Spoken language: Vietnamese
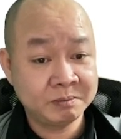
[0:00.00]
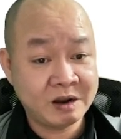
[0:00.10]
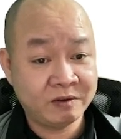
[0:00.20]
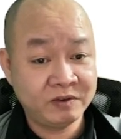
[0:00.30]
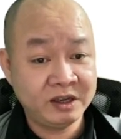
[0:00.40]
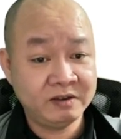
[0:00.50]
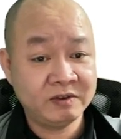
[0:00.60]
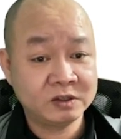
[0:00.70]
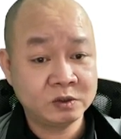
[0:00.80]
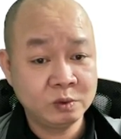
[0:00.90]
bảo vệ
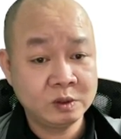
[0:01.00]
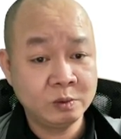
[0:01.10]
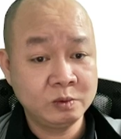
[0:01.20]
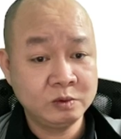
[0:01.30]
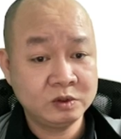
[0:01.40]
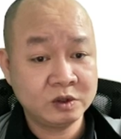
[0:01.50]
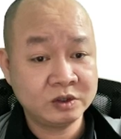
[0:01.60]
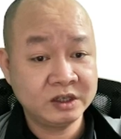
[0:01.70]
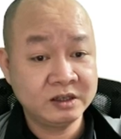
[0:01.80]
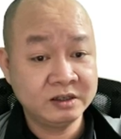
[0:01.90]
và dung túng cho
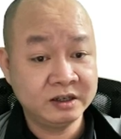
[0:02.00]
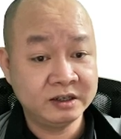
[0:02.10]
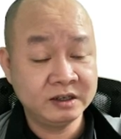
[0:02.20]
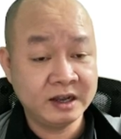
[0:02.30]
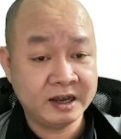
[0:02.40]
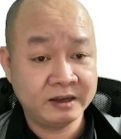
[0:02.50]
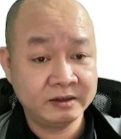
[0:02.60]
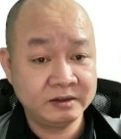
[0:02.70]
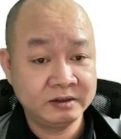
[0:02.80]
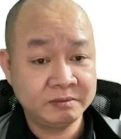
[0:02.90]
những người như là
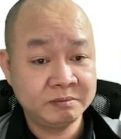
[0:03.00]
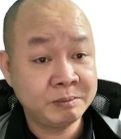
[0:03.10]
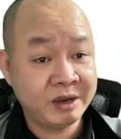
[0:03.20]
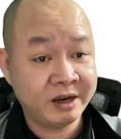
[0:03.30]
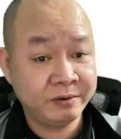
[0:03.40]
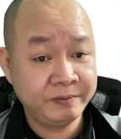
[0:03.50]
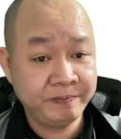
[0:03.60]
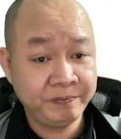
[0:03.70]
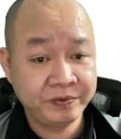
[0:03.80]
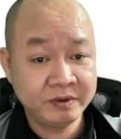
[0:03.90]
Minh Béo
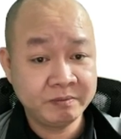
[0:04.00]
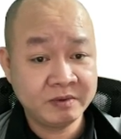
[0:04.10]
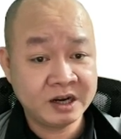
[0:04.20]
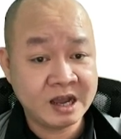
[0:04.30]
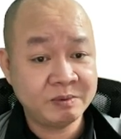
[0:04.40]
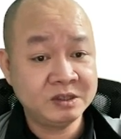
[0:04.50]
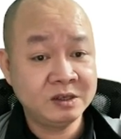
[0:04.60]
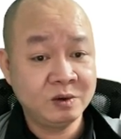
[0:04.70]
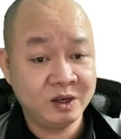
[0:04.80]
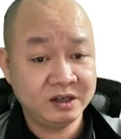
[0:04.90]
và đạp đến
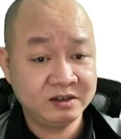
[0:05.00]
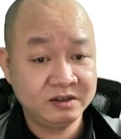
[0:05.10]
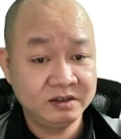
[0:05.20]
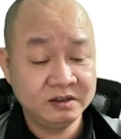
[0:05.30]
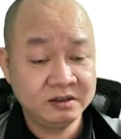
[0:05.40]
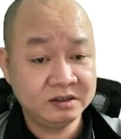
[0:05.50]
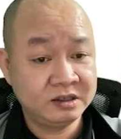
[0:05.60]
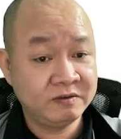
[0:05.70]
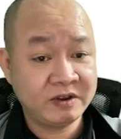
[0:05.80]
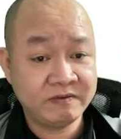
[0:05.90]
dư luận, thì
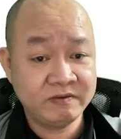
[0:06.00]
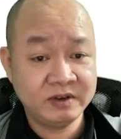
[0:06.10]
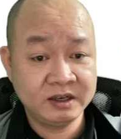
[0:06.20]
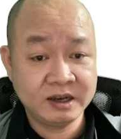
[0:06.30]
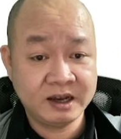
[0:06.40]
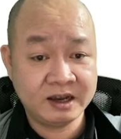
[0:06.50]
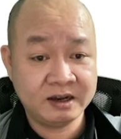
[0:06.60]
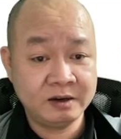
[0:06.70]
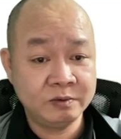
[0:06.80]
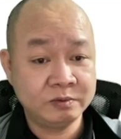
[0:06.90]
xin phép với cả
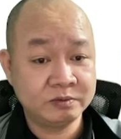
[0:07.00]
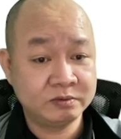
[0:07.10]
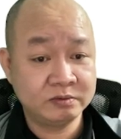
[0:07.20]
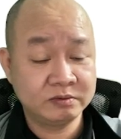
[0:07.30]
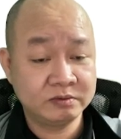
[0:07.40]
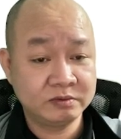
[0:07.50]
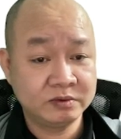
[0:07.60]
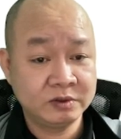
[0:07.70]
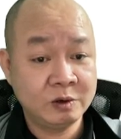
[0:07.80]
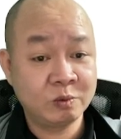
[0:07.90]
ông
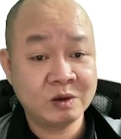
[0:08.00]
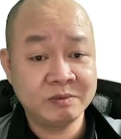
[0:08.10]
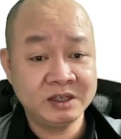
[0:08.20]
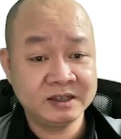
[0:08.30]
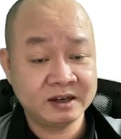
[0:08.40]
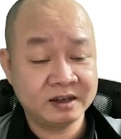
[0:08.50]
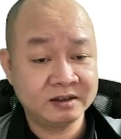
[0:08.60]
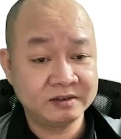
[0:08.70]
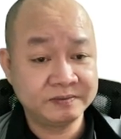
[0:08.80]
Hồng Quang Minh rằng là